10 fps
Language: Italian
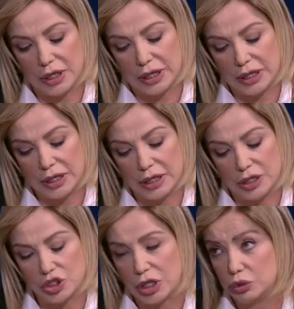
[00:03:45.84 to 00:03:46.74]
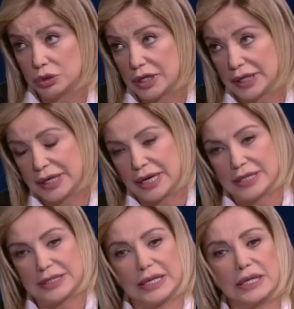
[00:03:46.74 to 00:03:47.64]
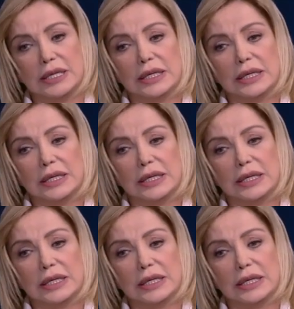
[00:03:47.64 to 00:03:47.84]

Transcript: che ci aiutano a casa,